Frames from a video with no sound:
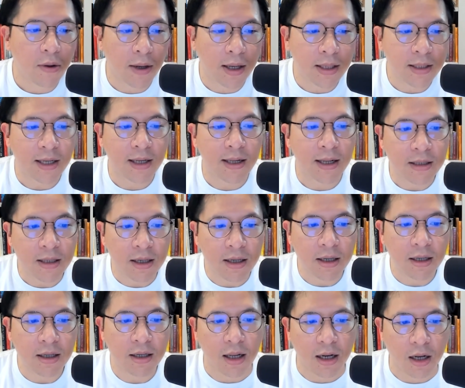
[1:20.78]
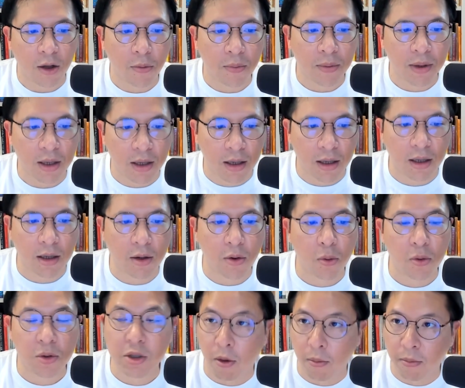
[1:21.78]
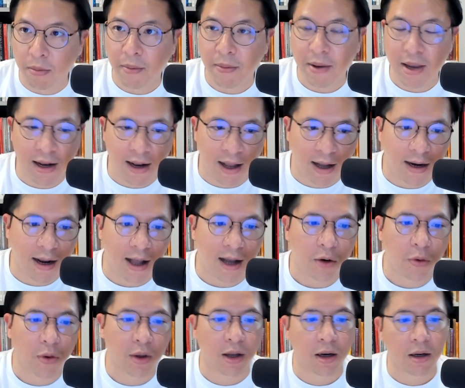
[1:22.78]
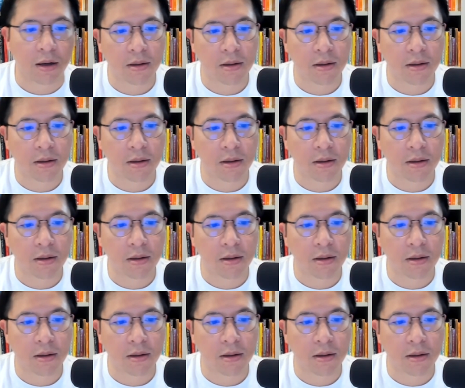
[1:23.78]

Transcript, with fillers: ย unsend letter เนี่ยเรามีอยู่ 2 ประเภทหลักๆ ด้วยกัน